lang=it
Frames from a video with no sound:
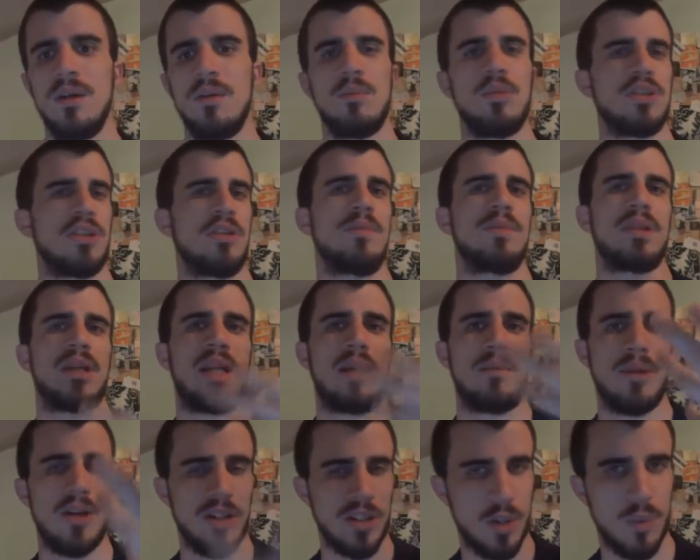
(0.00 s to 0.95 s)
possiamo
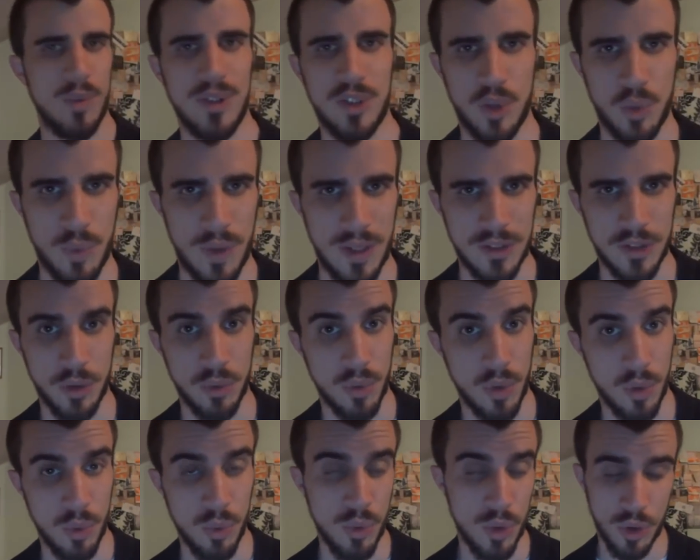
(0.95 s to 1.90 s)
chiamarlo anche
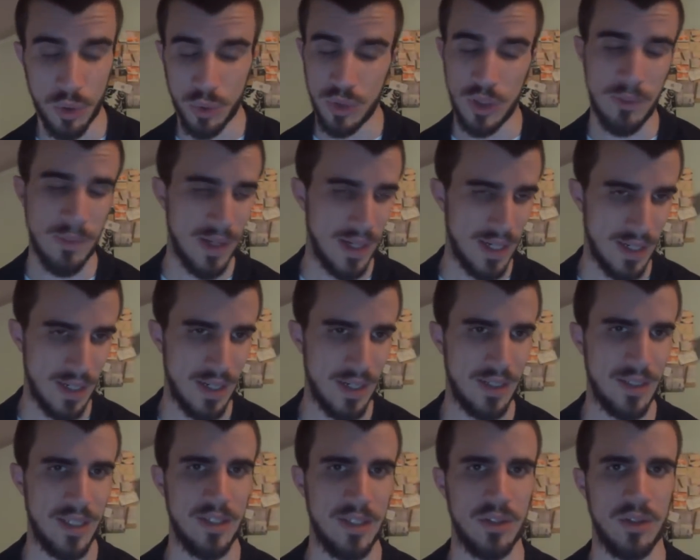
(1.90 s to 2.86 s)
4-4-1-1 con
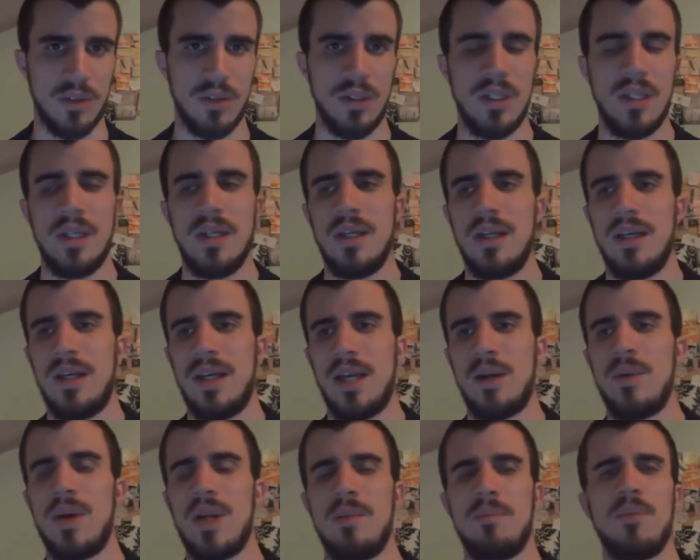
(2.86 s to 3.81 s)
Dybala dietro eh,
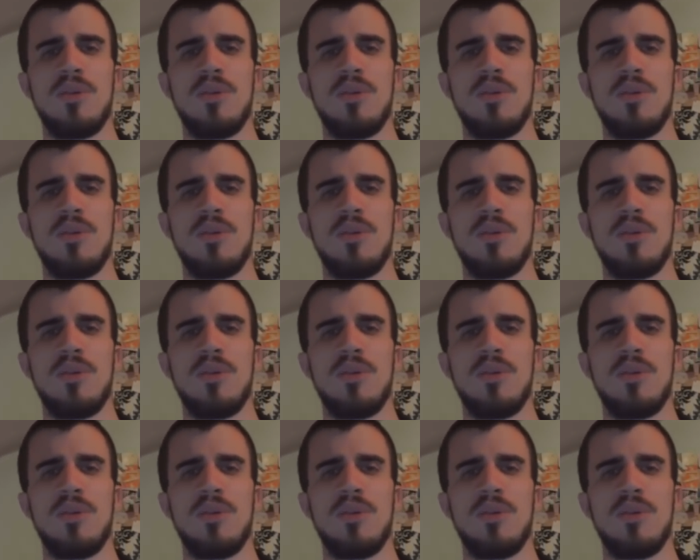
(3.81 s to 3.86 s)
Higuain.